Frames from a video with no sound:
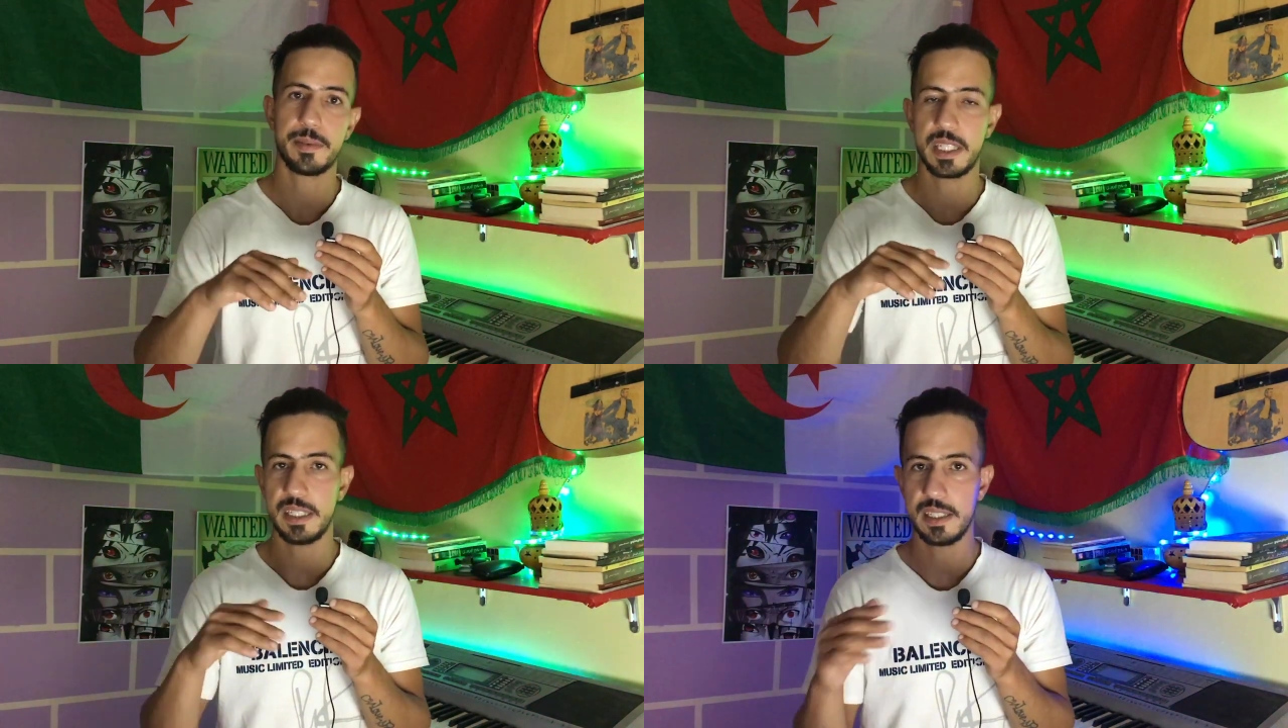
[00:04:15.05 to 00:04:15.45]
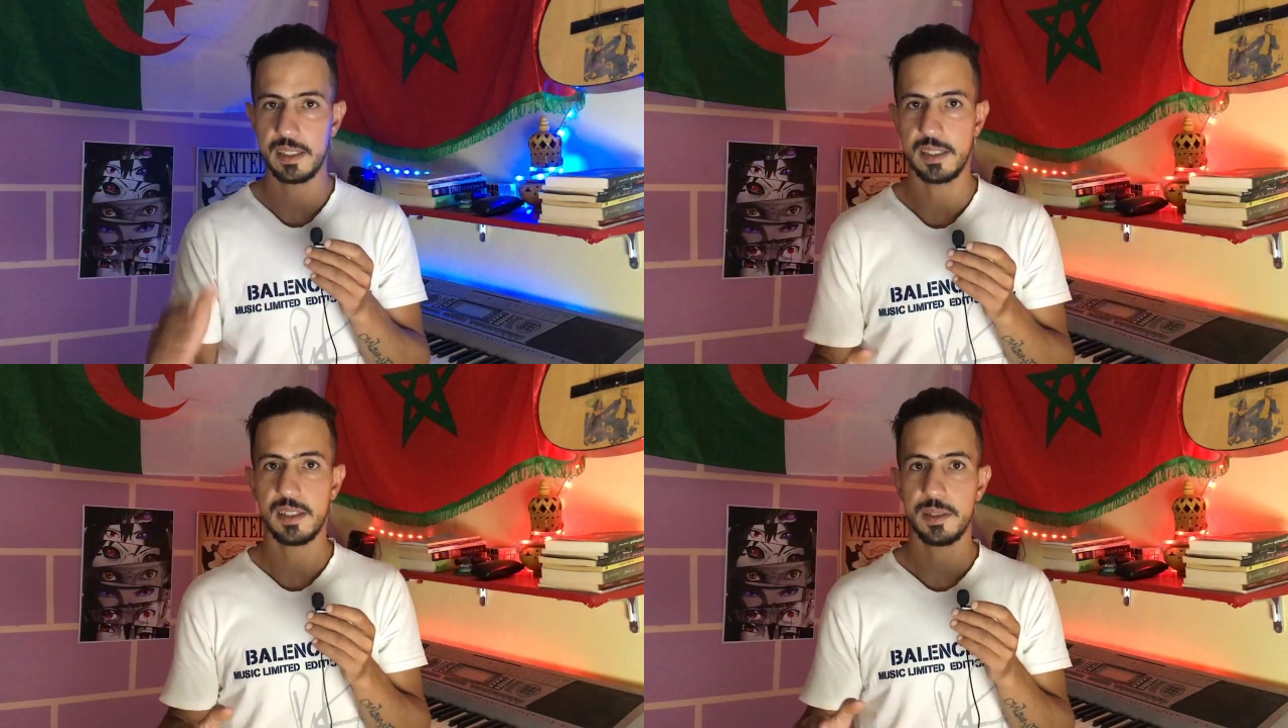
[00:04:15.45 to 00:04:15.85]

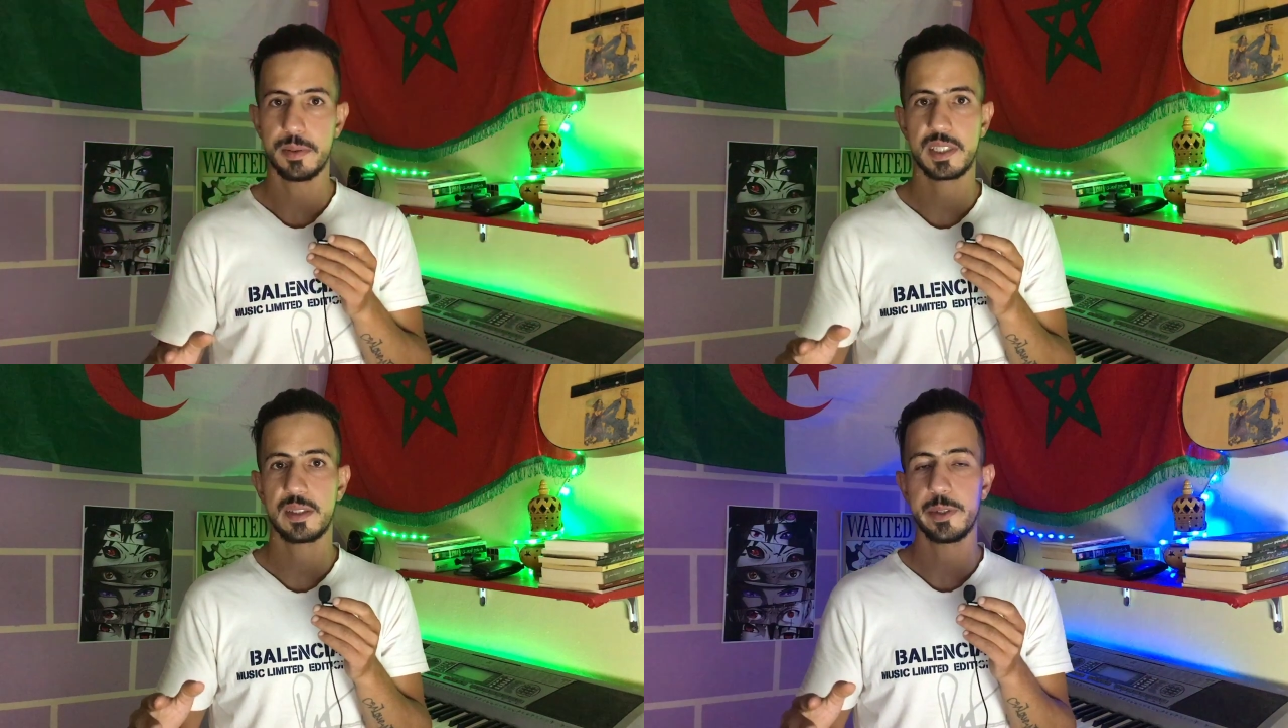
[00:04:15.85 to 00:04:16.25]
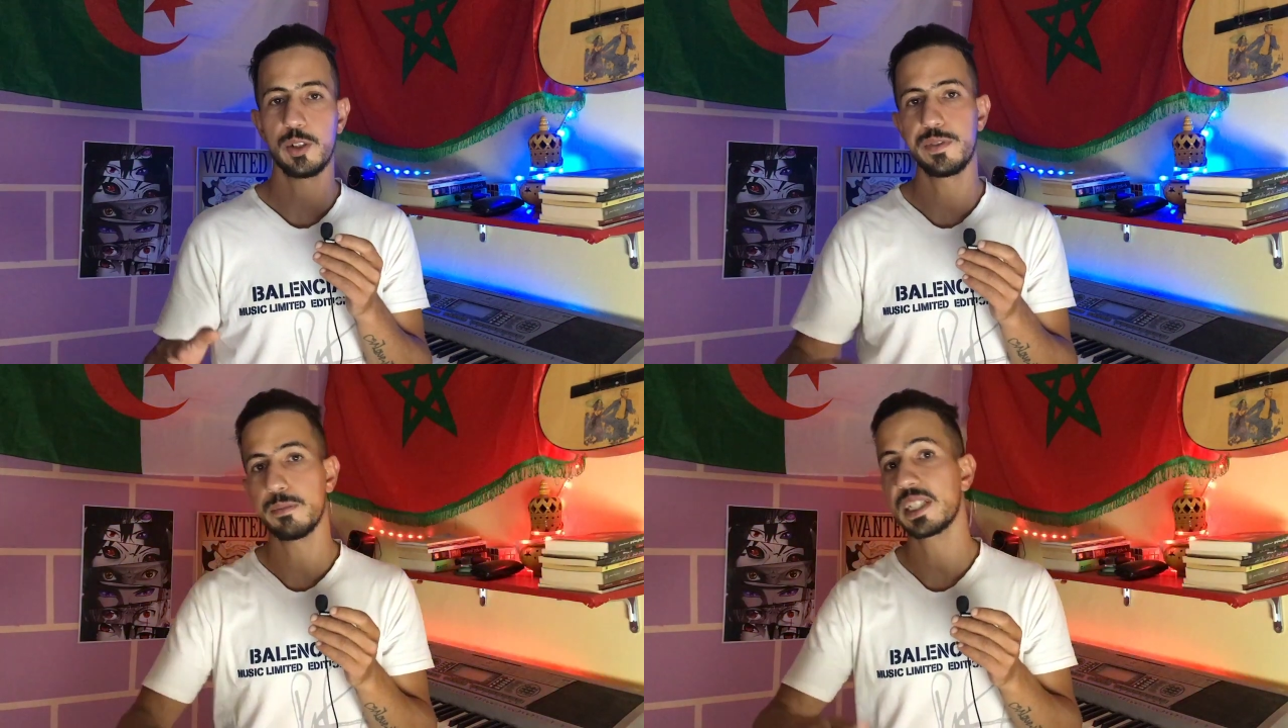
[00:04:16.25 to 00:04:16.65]

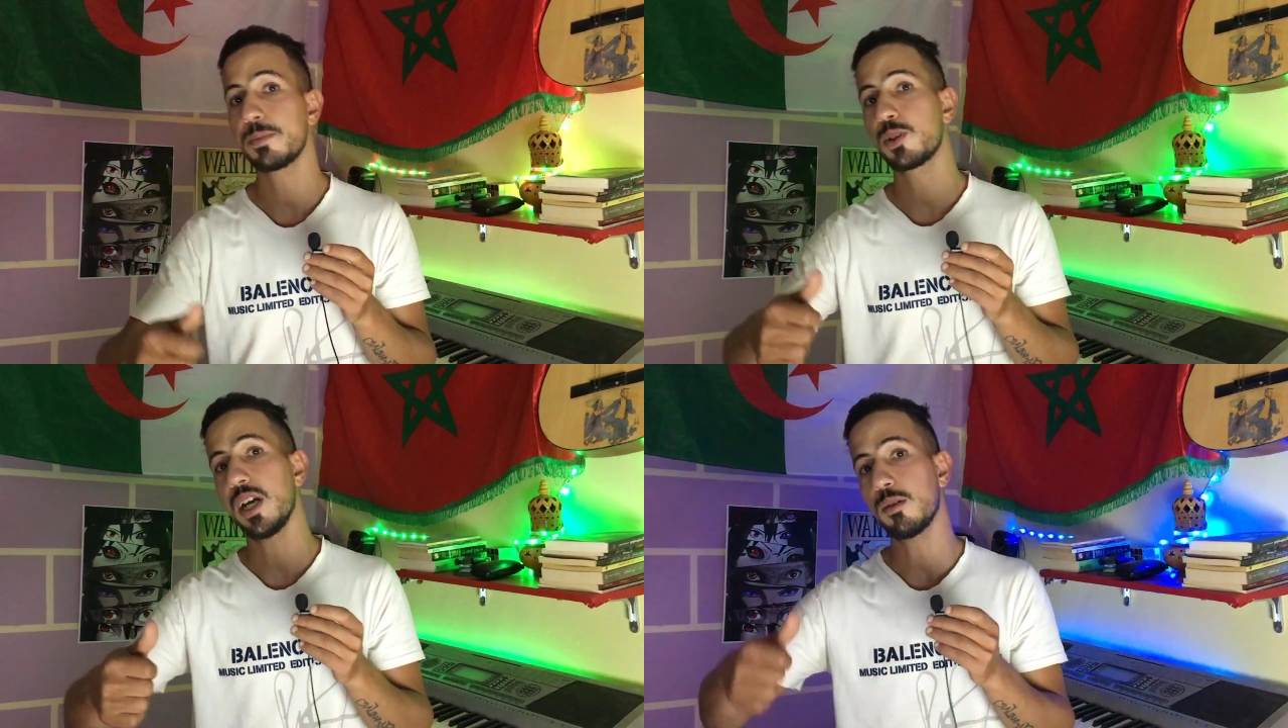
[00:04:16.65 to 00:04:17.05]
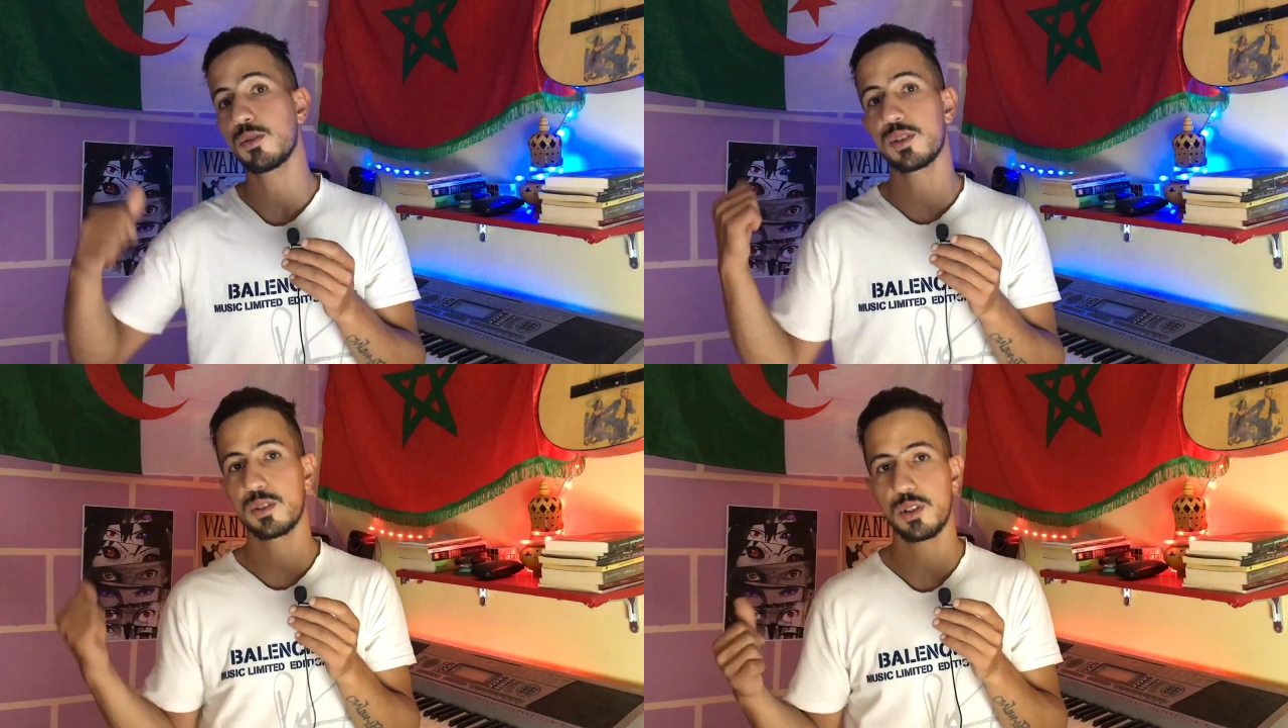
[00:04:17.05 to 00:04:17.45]
كيبصموهم في المغرب
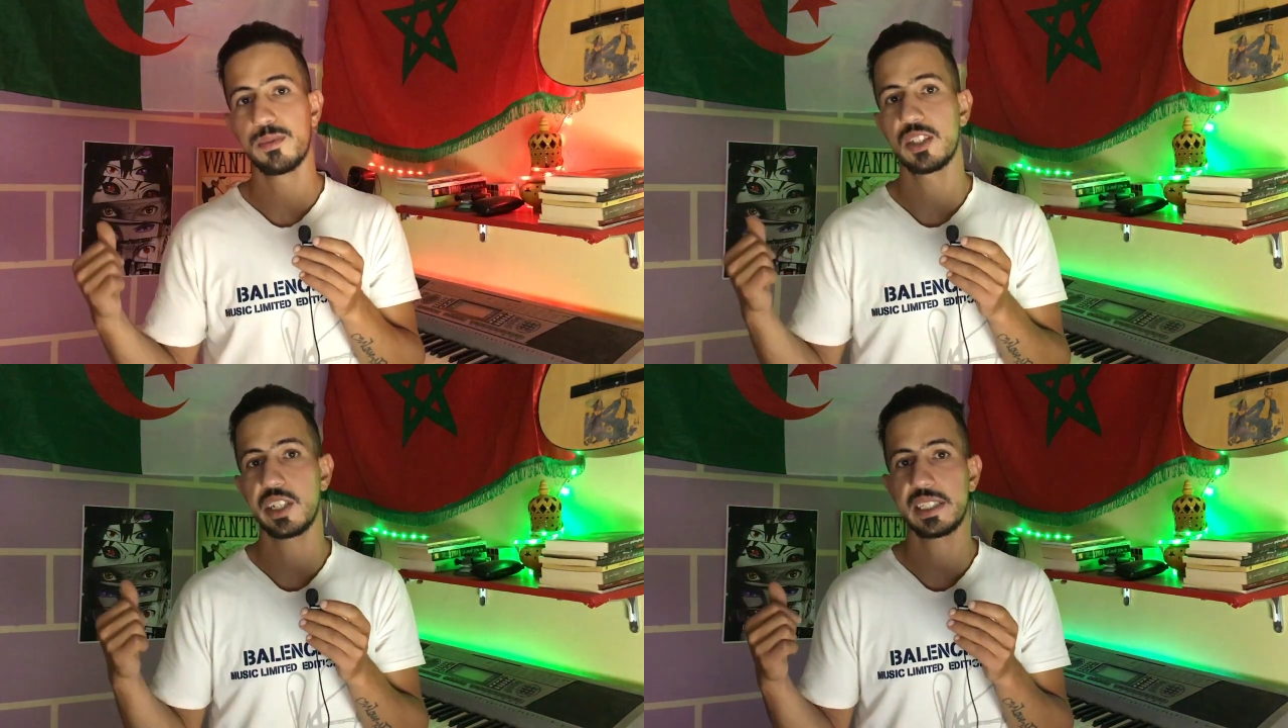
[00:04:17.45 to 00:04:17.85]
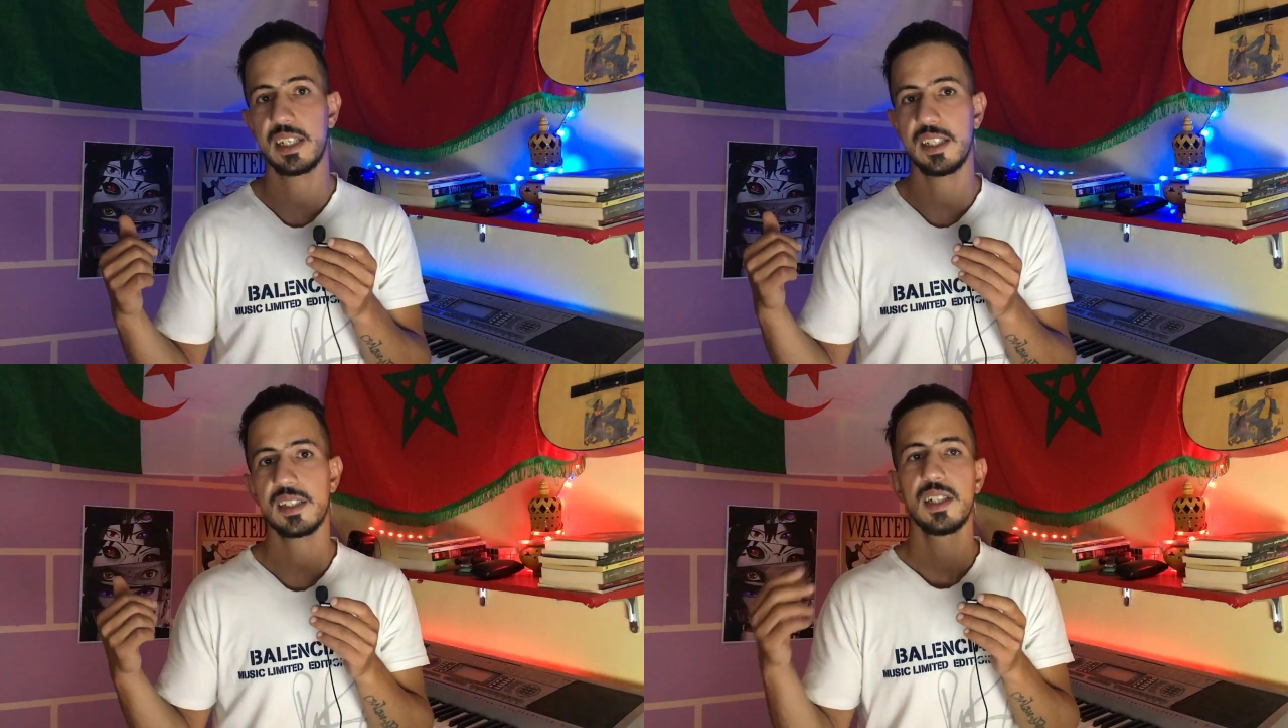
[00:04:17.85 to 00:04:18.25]
وكيعاودوا يردوهم
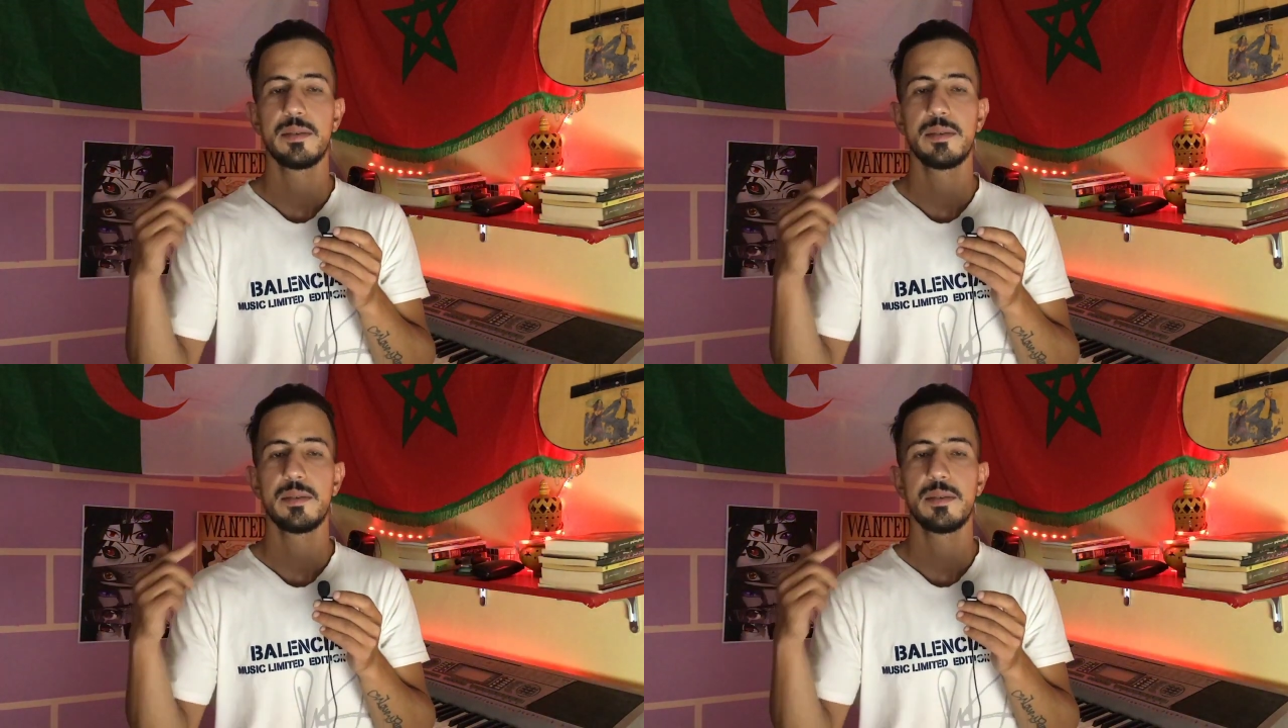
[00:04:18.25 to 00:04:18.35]
للجزائر